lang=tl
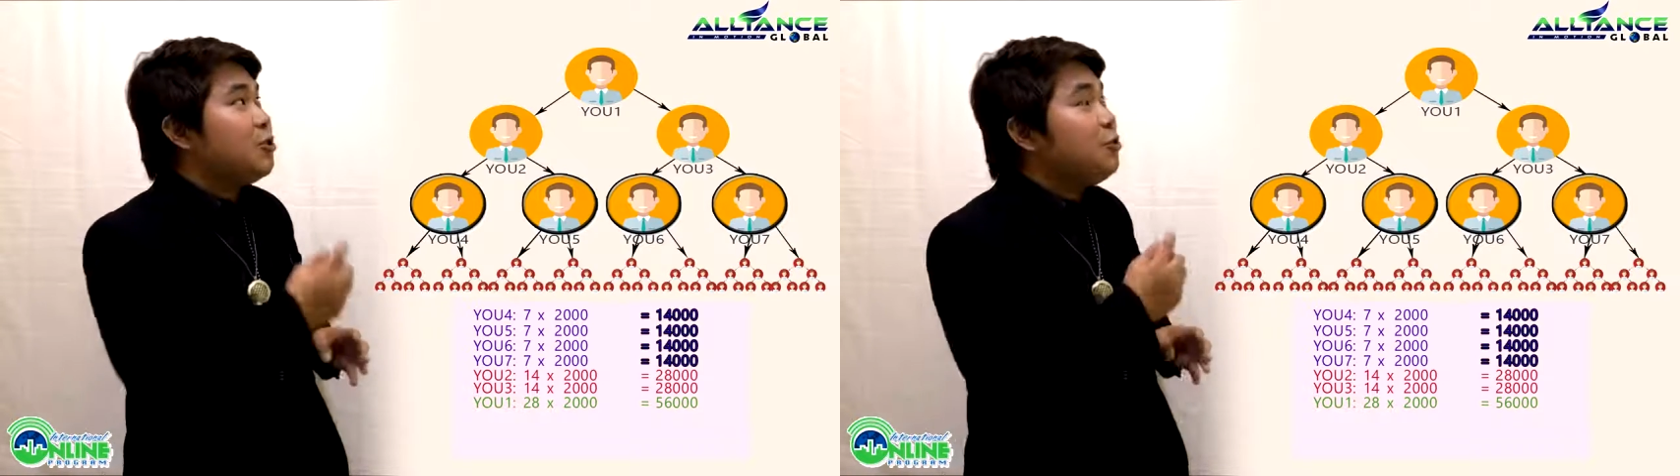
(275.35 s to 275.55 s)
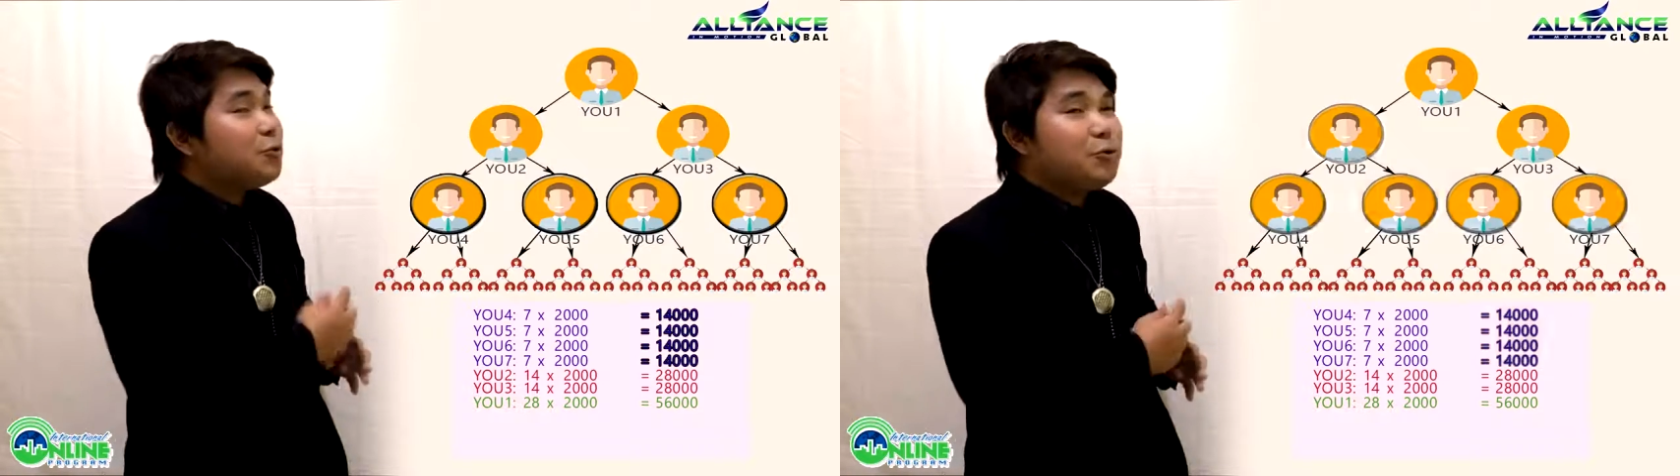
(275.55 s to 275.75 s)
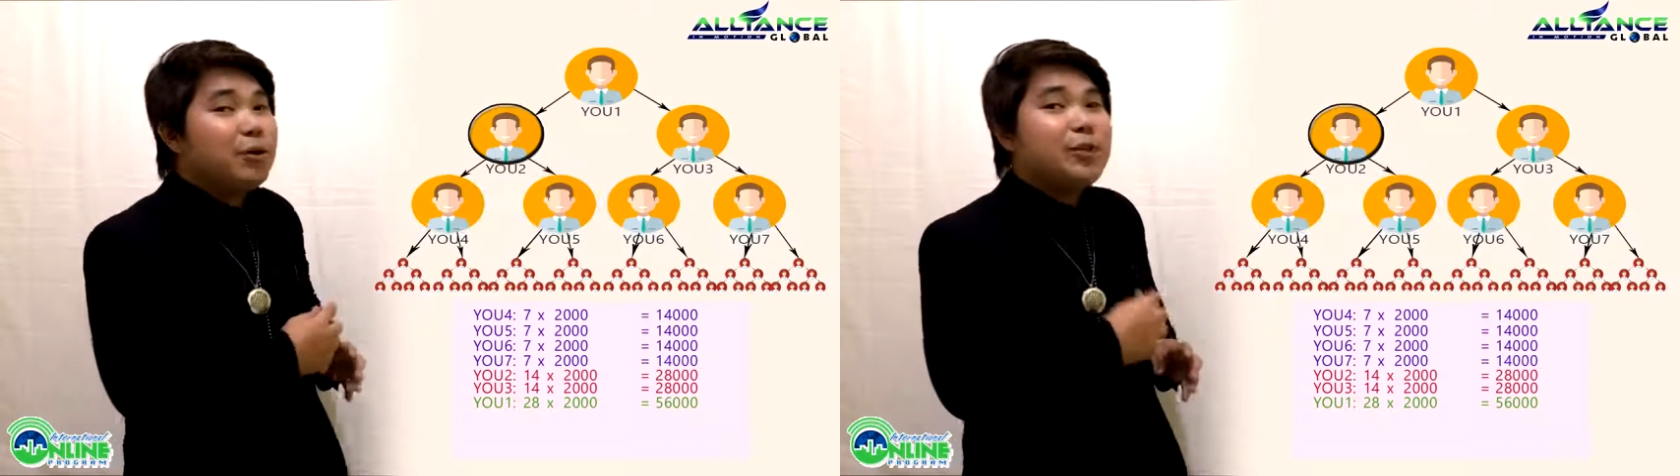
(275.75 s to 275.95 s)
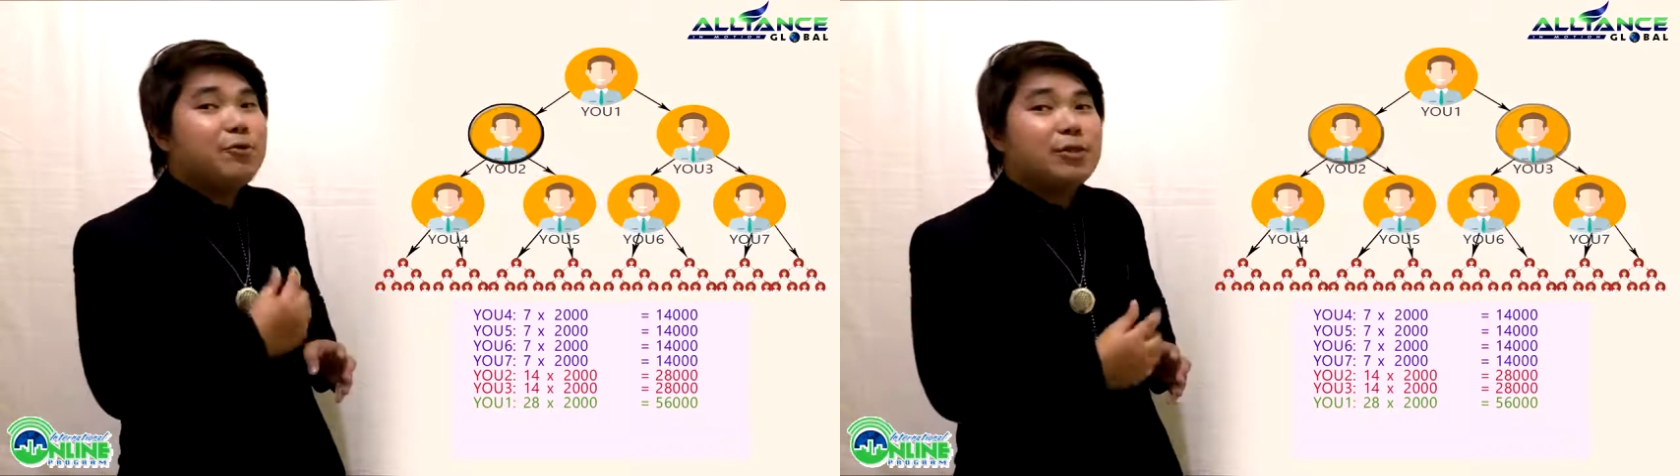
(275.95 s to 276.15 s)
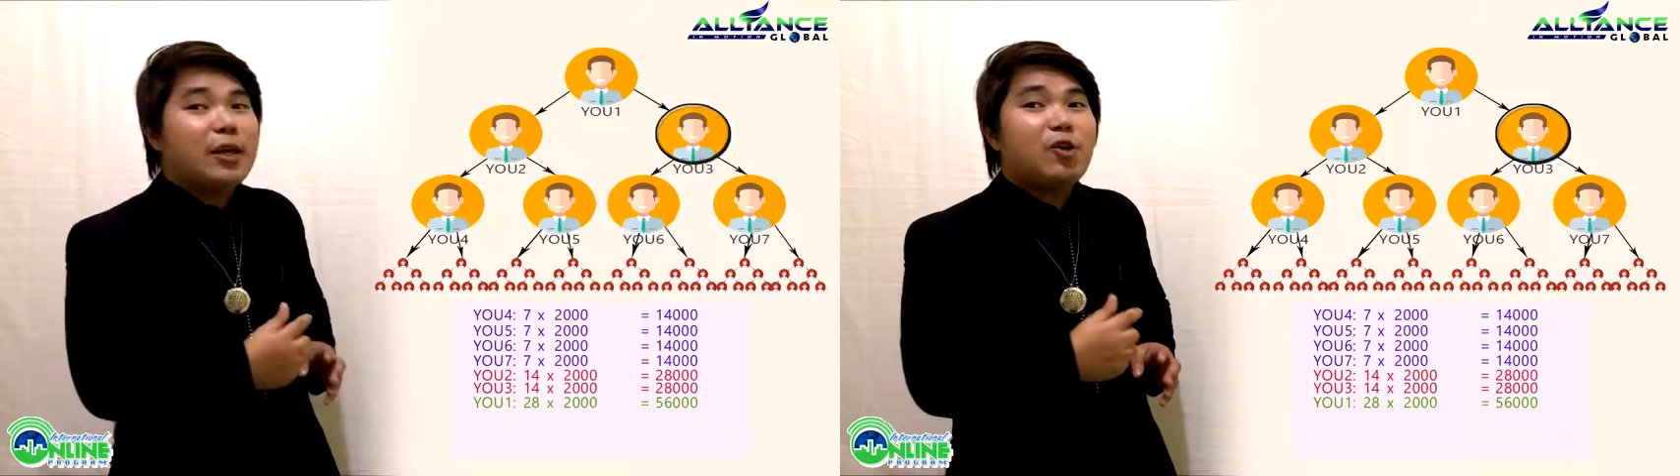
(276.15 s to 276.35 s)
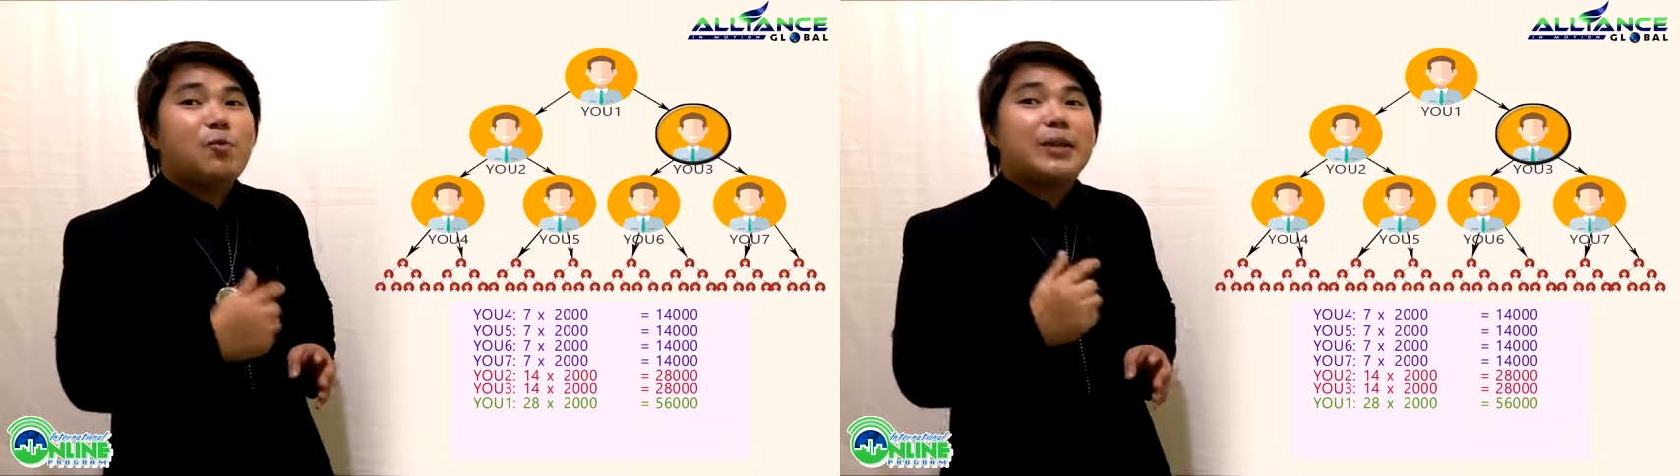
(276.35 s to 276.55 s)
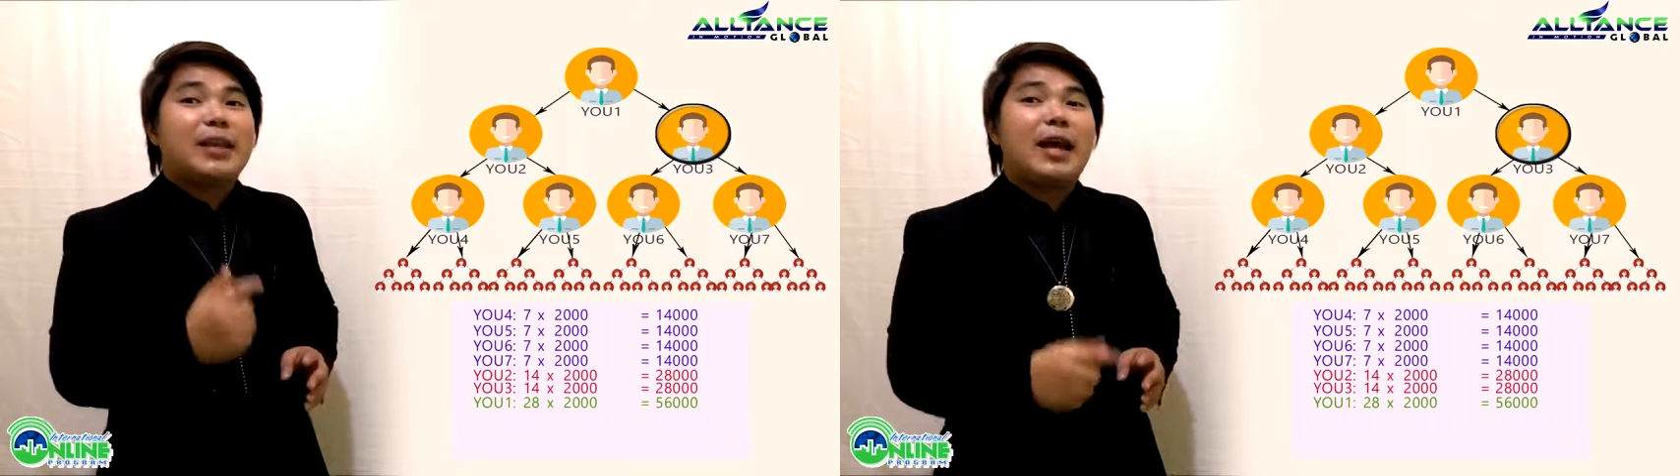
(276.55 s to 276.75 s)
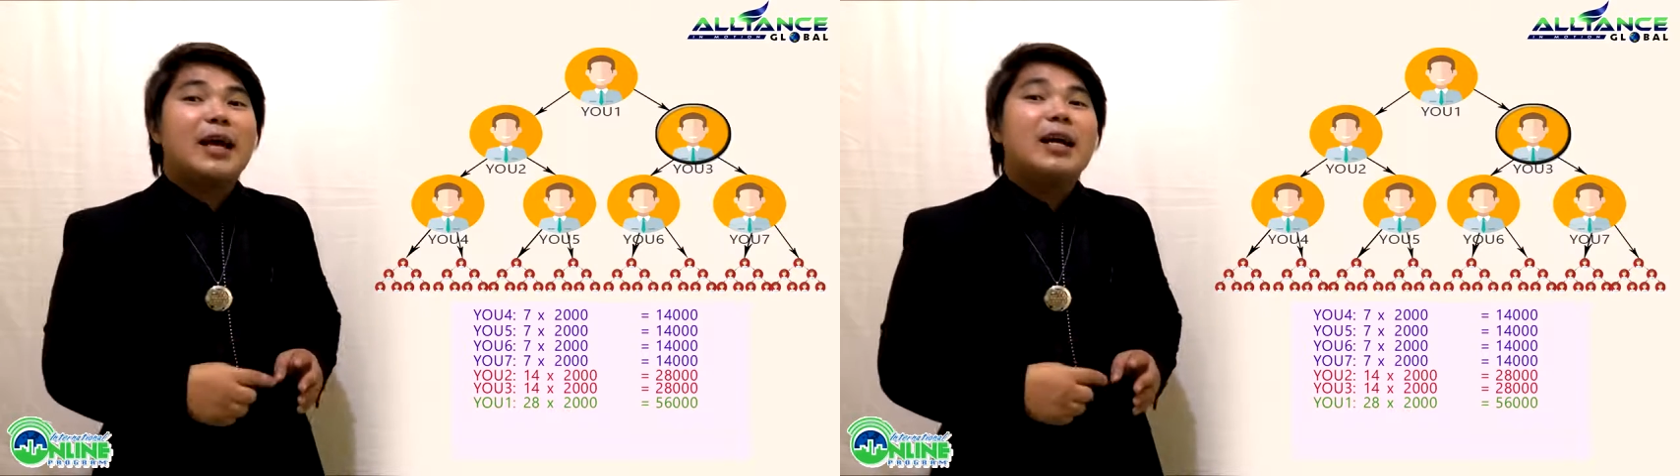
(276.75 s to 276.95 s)
Si U2 and U3
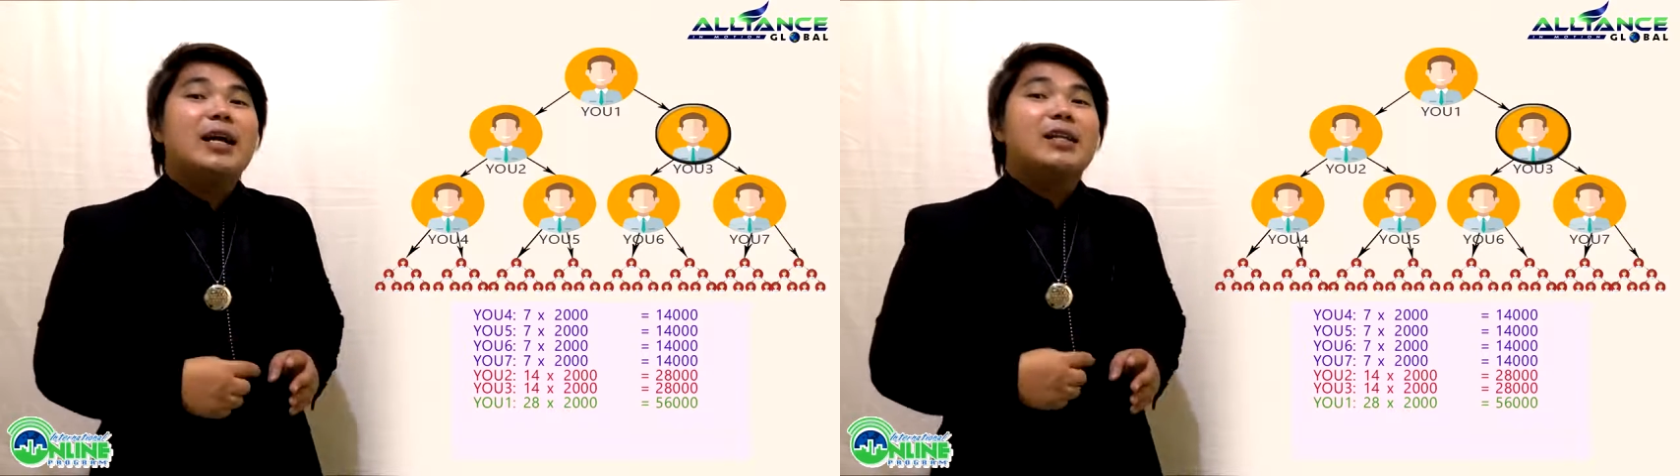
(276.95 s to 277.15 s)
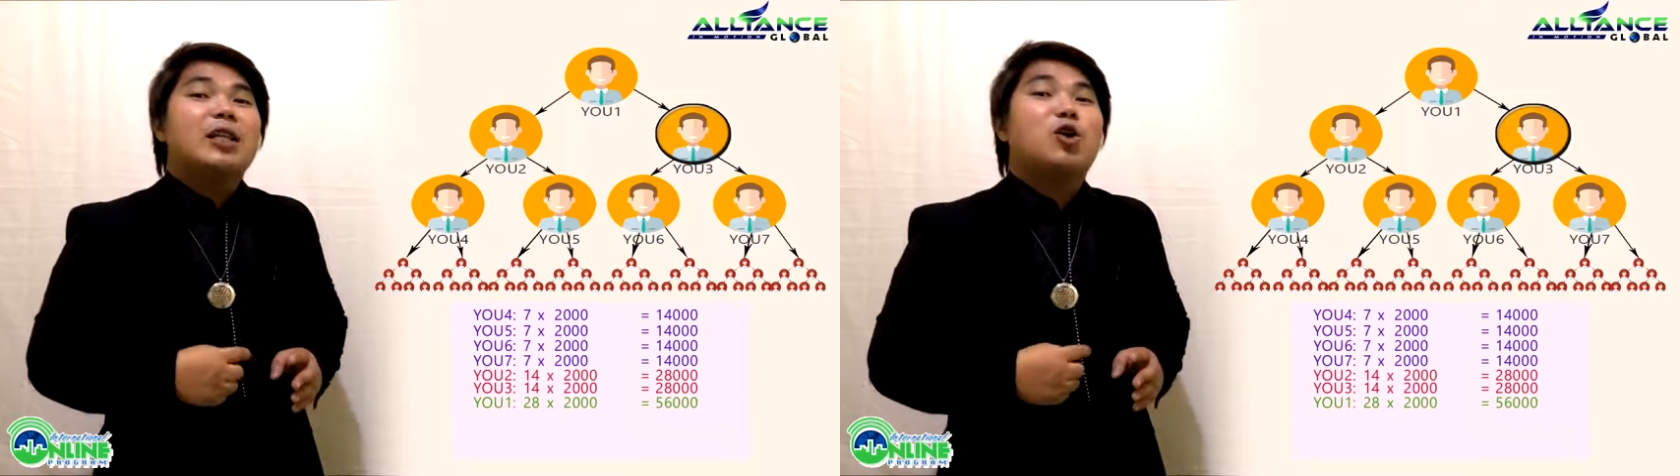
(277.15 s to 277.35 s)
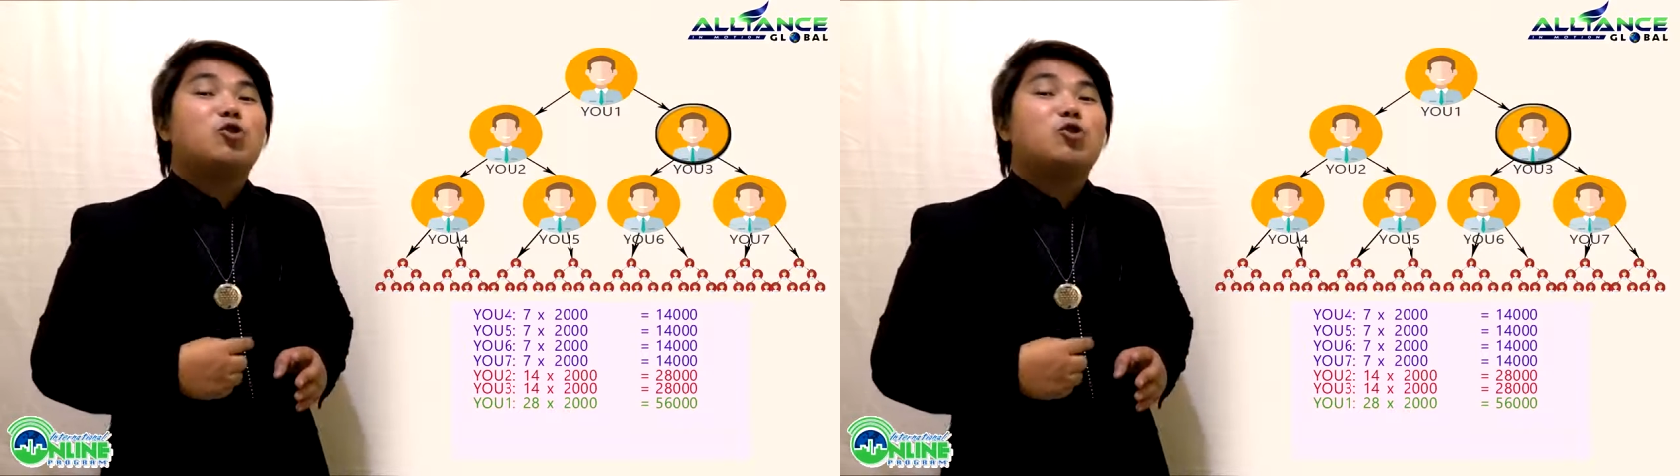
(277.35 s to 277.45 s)
kumita ng tag